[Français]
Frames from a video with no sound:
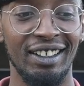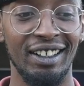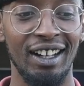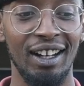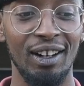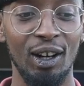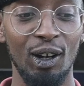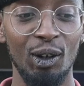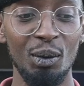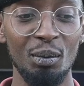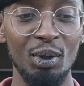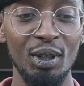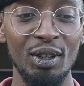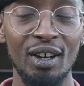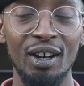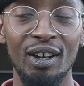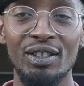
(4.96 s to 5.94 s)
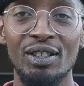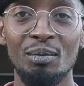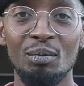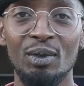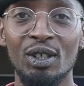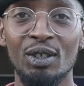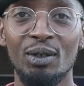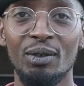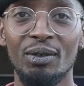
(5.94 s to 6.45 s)
Alors le bonheur, si
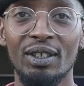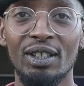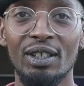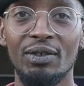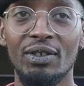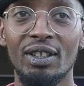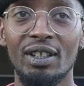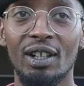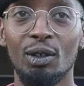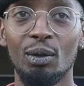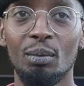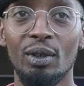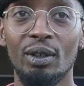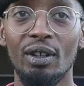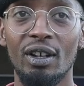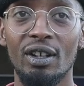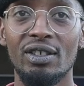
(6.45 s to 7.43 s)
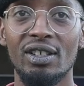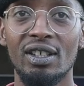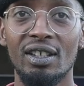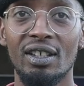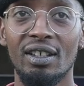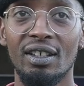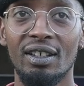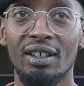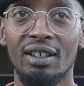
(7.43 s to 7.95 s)
moi je devais définir le bonheur,
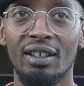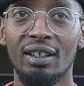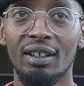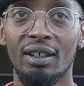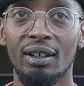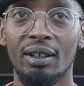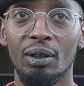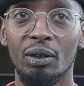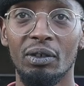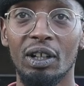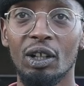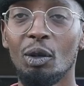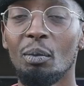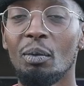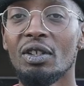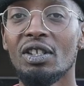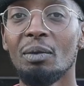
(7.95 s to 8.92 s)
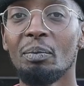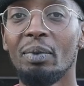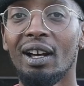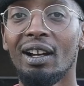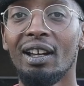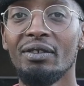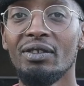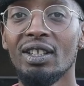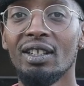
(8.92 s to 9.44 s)
c'est... On va commencer par
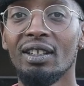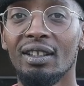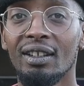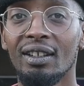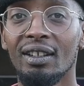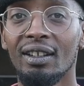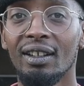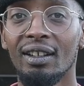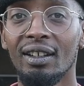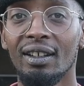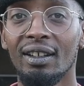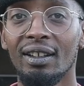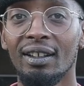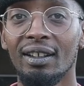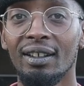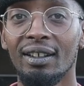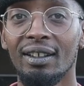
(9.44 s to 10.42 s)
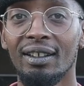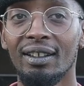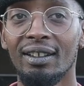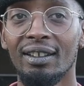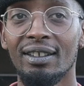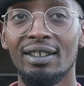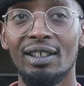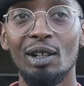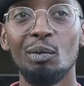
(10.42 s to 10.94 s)
la vie.
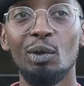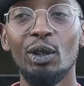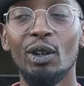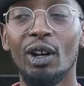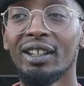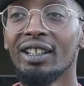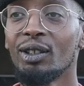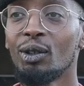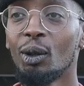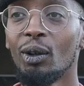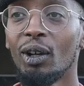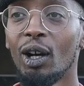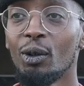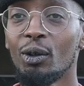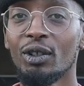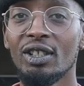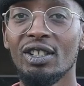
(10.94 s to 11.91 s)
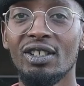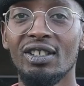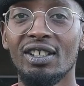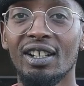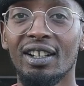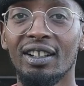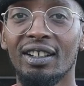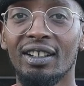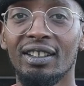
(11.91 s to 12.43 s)
C'est le bonheur d'être là au
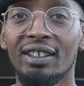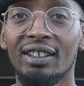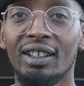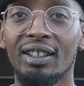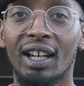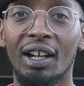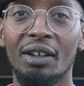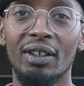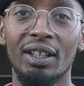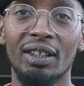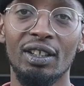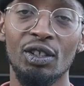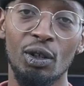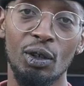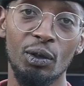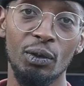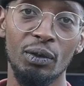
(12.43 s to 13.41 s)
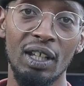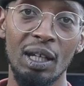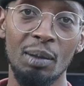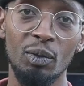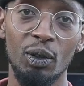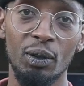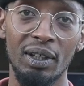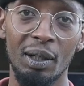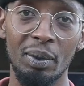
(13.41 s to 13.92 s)
quotidien et d'être avec des gens qu'on aime,
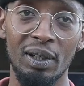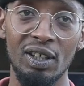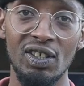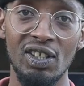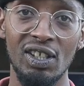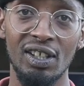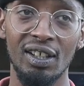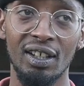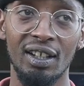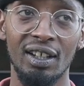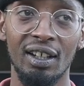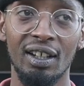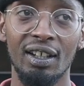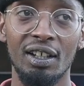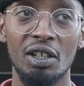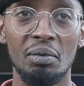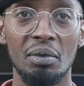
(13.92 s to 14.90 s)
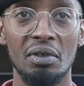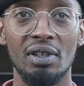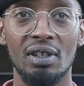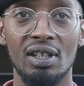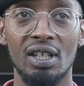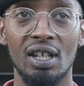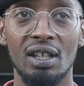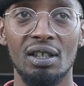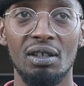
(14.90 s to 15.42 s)
qu'on apprécie. Je pense que
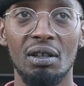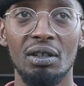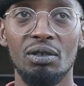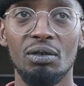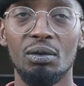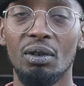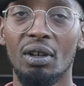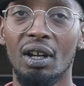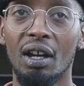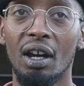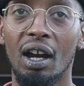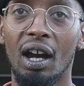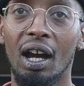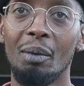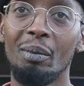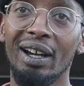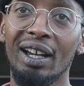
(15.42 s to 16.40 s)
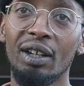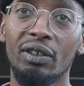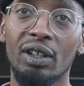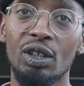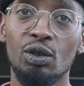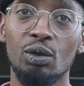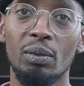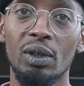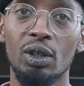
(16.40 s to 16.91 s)
ça doit être un bref
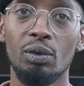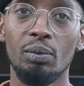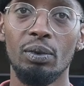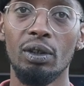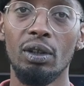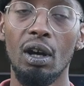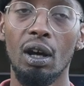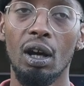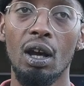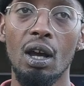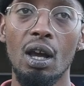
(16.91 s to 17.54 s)
résumé du bonheur.